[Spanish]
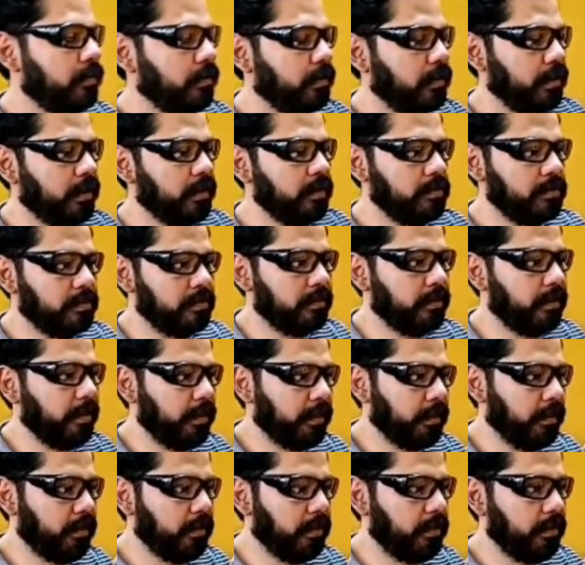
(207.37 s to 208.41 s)

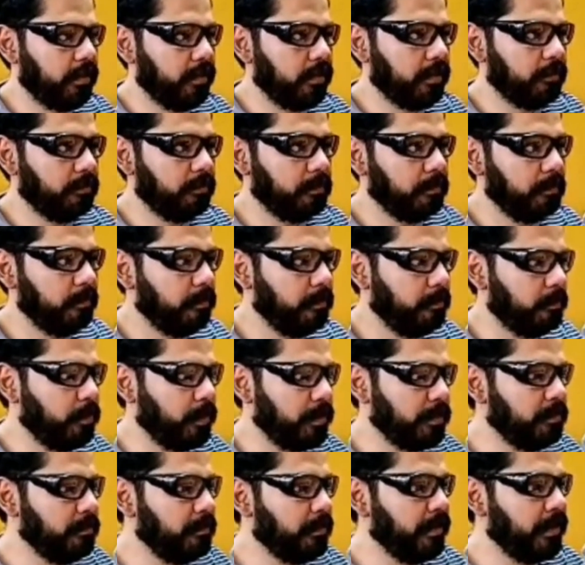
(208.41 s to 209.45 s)
Este,
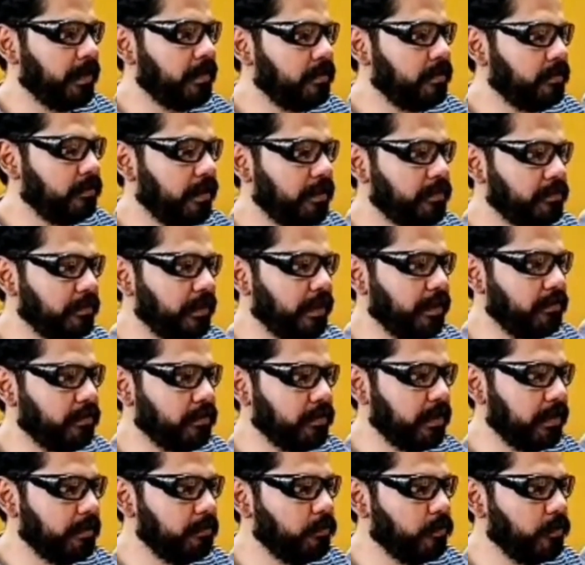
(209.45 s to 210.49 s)
pues es, es una
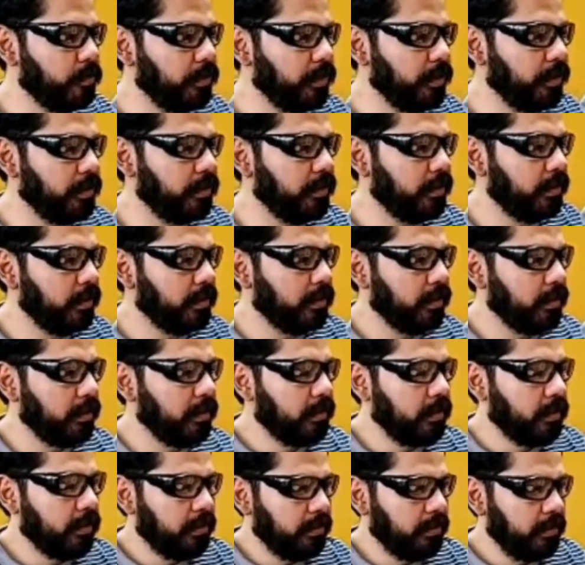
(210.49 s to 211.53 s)
cosa muy
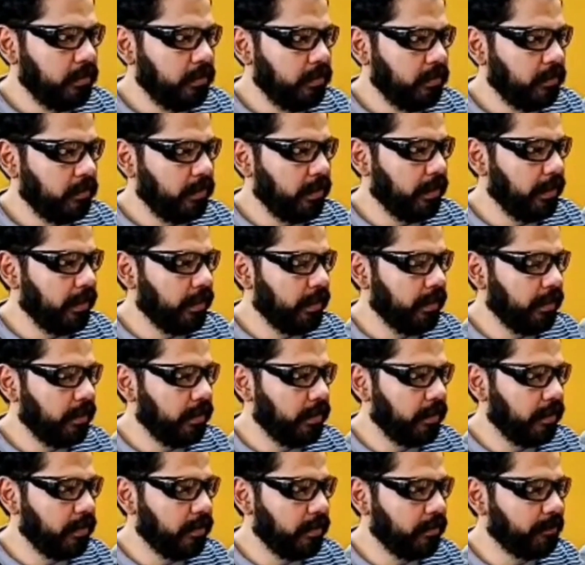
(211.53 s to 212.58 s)

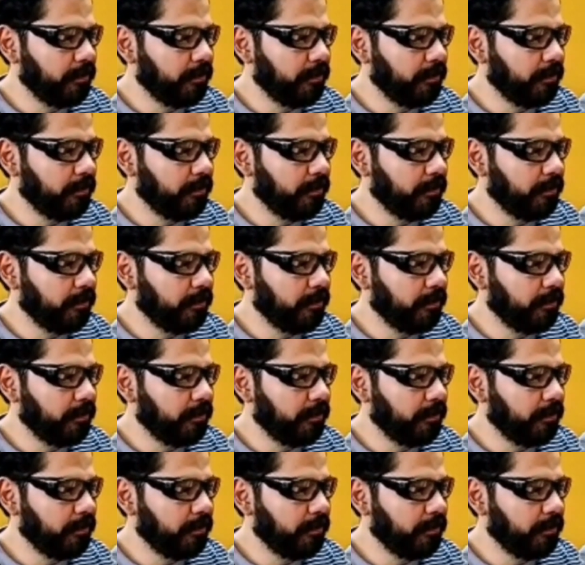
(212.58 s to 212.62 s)
eh,